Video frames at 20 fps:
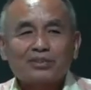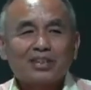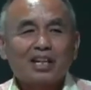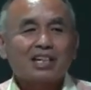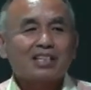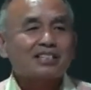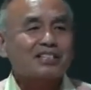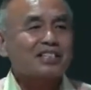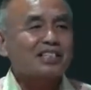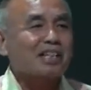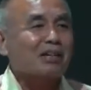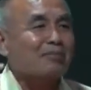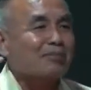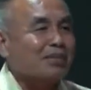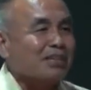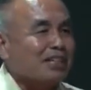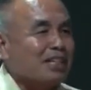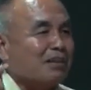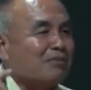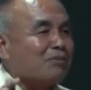Ang
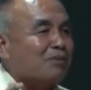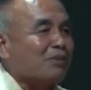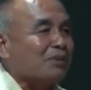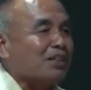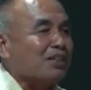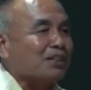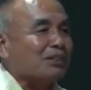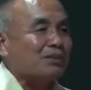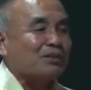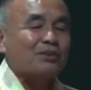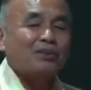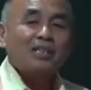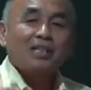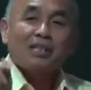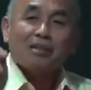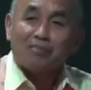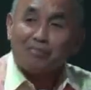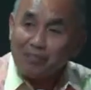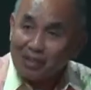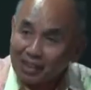sinabihan po dito,
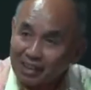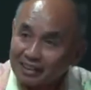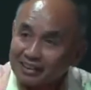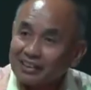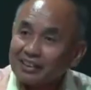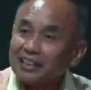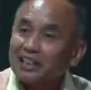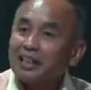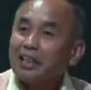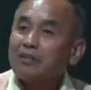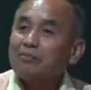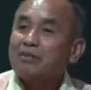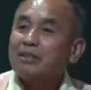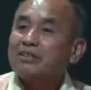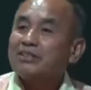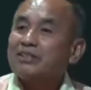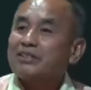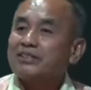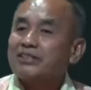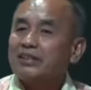mga
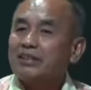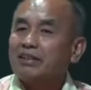taga-ABCC.